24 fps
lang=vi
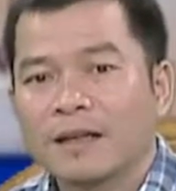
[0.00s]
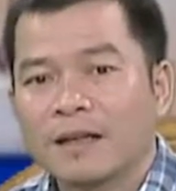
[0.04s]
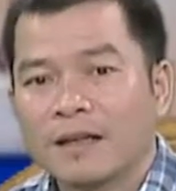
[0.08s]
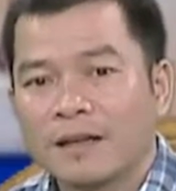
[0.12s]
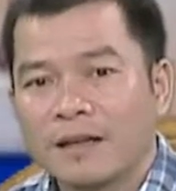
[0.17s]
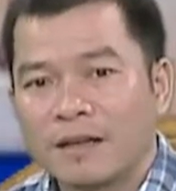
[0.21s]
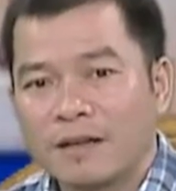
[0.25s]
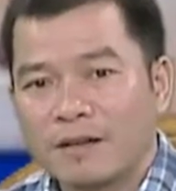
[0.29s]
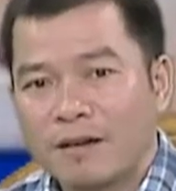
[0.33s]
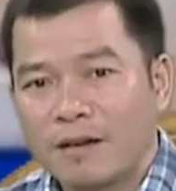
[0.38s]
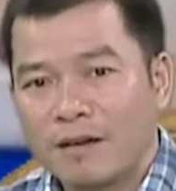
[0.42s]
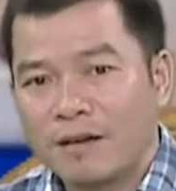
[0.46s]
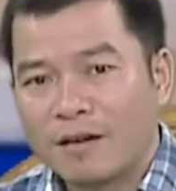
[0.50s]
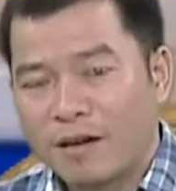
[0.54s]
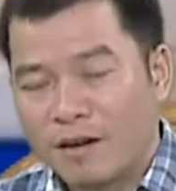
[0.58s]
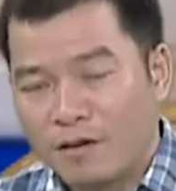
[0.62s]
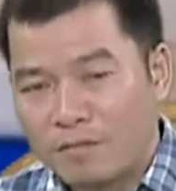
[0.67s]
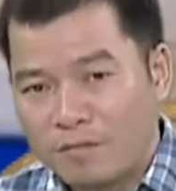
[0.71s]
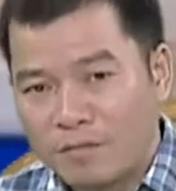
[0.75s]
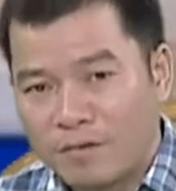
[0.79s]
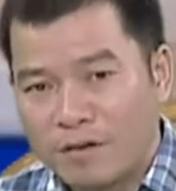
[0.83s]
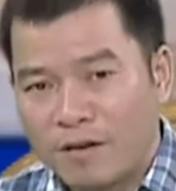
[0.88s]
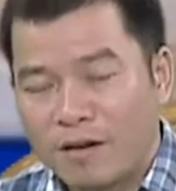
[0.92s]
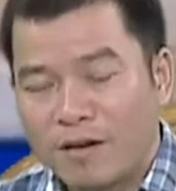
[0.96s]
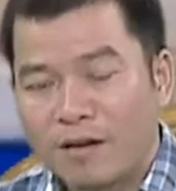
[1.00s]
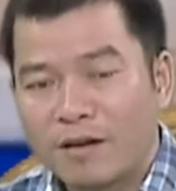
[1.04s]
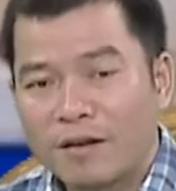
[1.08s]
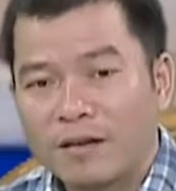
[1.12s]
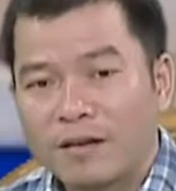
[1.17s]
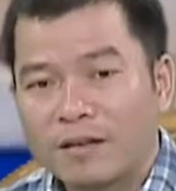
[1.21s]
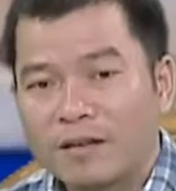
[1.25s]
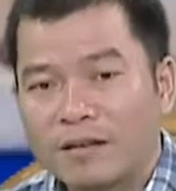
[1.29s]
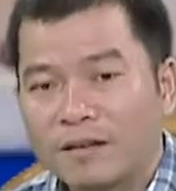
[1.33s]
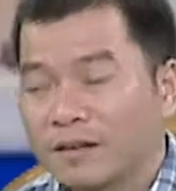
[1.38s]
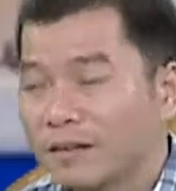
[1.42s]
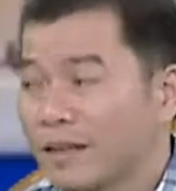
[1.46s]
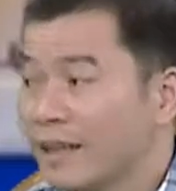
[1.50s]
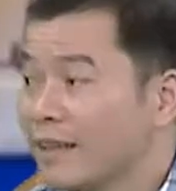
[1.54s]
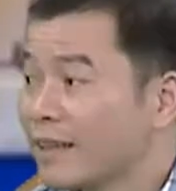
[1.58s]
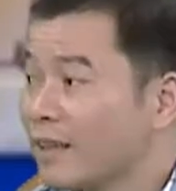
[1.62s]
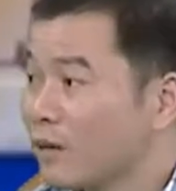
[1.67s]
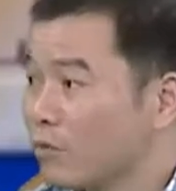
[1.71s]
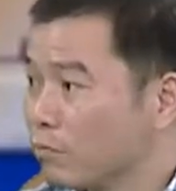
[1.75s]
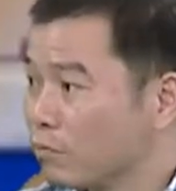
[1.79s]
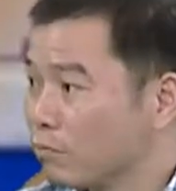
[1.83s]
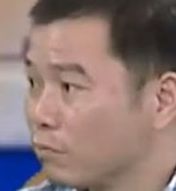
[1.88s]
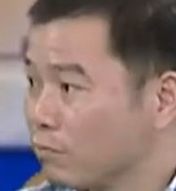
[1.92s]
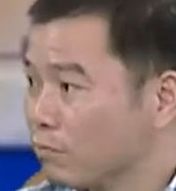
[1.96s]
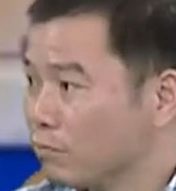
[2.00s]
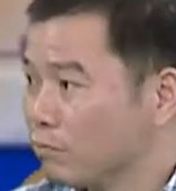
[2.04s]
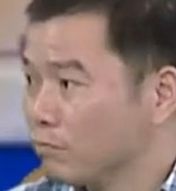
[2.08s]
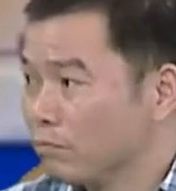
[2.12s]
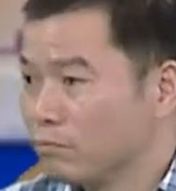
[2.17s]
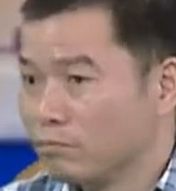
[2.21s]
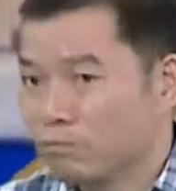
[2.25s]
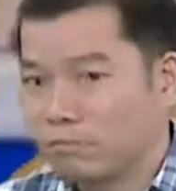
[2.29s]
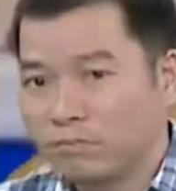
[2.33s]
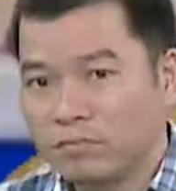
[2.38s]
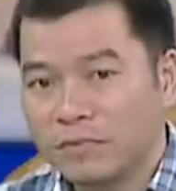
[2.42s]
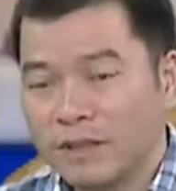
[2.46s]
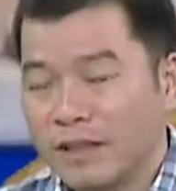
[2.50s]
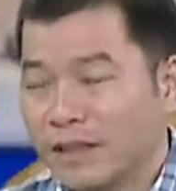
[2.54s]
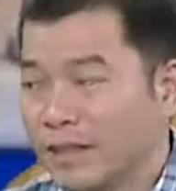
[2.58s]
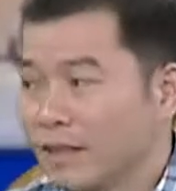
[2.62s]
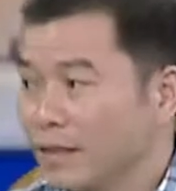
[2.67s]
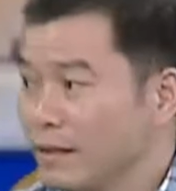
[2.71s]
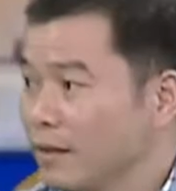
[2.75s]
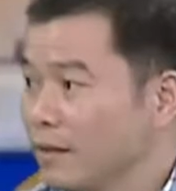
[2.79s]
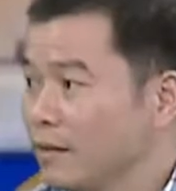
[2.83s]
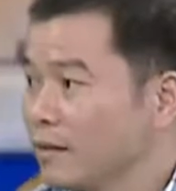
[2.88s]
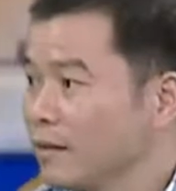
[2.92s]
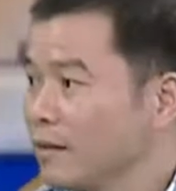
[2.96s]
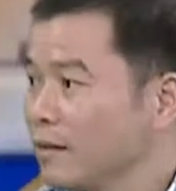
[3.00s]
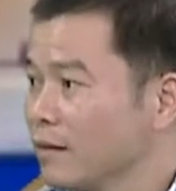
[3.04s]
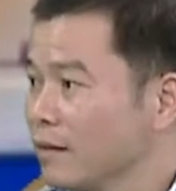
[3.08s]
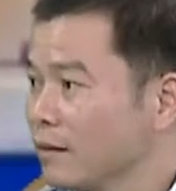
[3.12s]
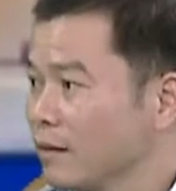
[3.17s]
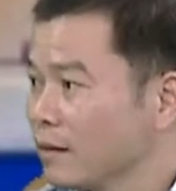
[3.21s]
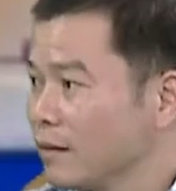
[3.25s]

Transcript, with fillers: nó không có tác động ừ, đến được.